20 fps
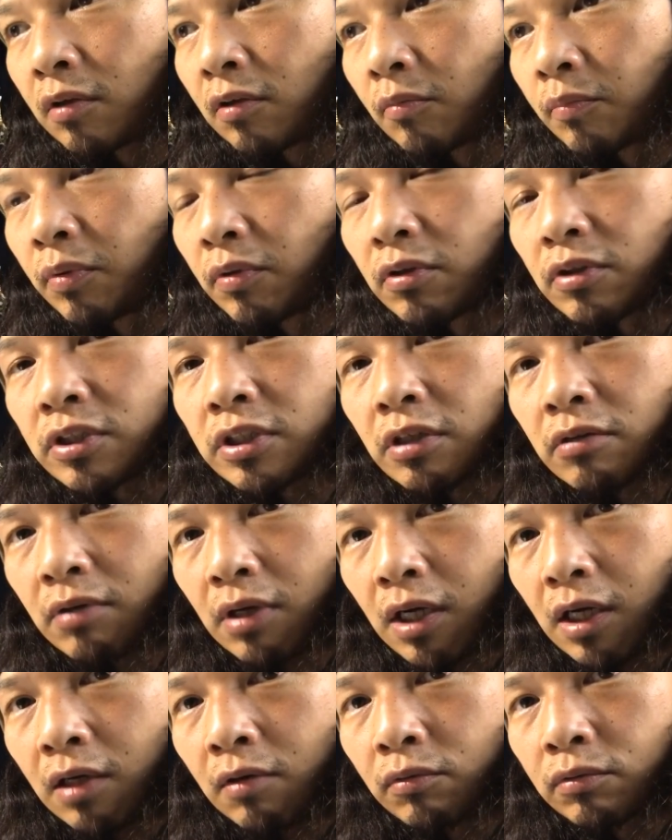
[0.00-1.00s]
のポルシェ
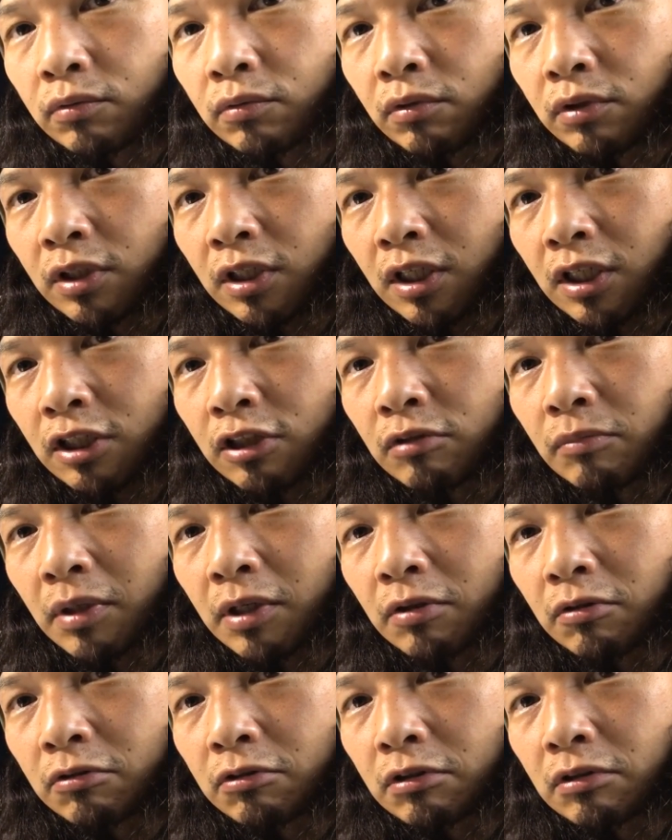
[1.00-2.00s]
は本当に
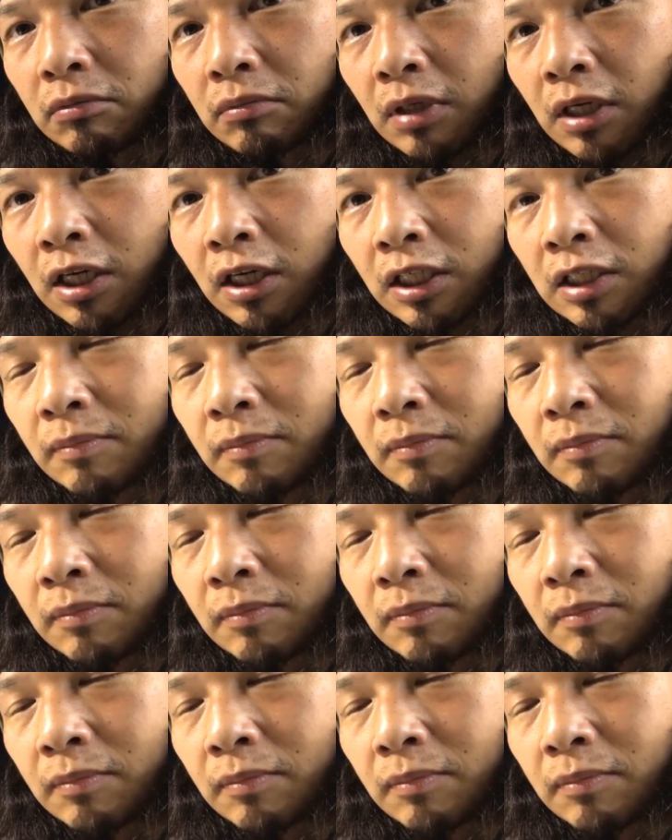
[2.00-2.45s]
夢の車、